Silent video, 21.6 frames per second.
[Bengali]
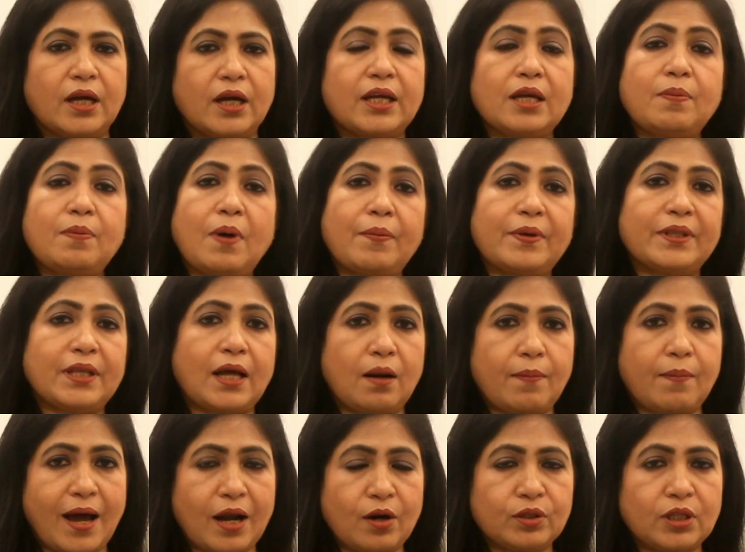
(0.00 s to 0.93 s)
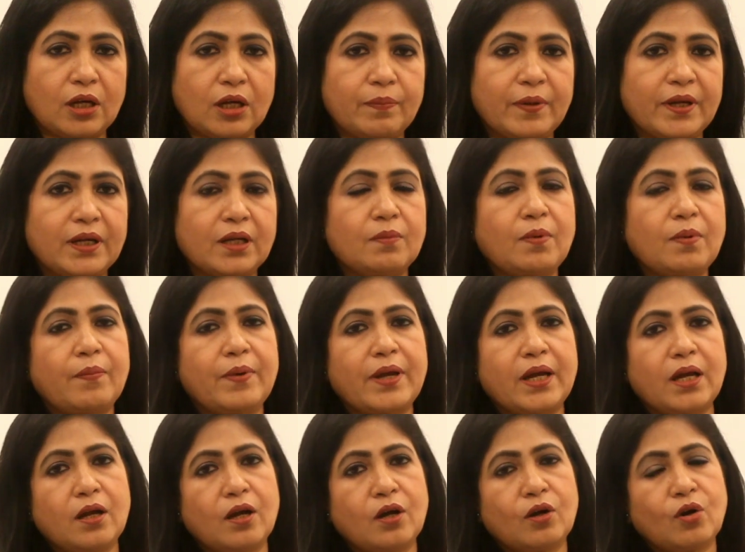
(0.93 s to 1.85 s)
কিভাবে তারা ভালো থাকবেন কিভাবে
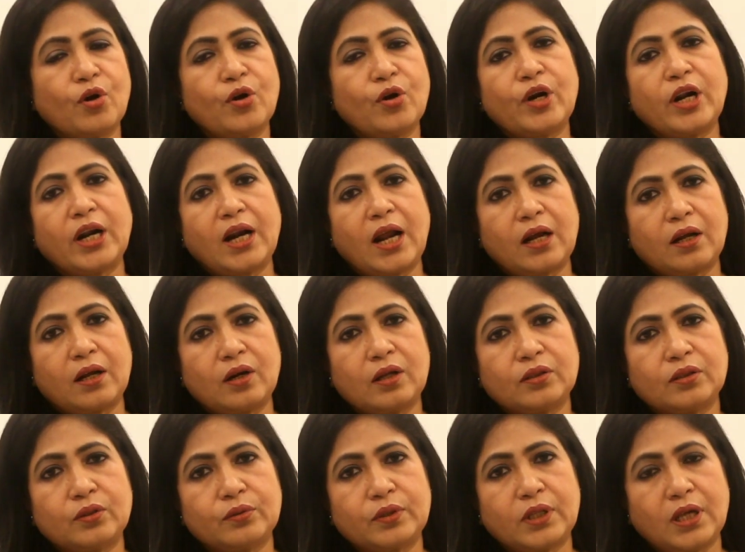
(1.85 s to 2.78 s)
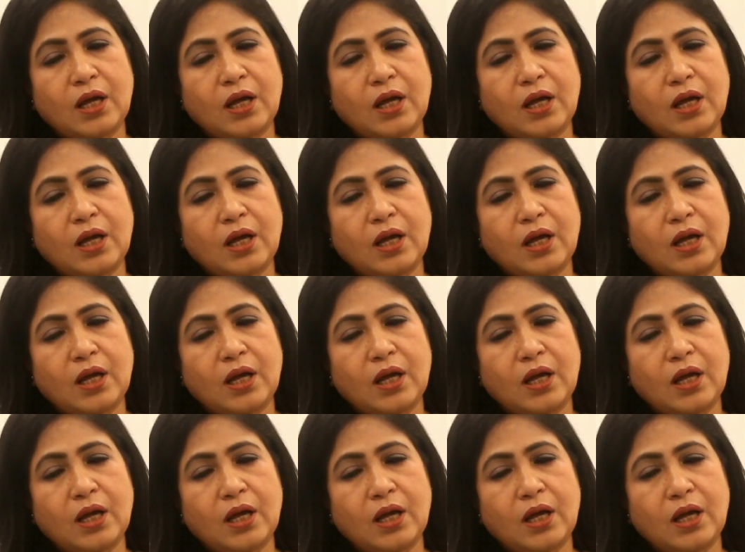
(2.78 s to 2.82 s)
করোনার আক্রান্ত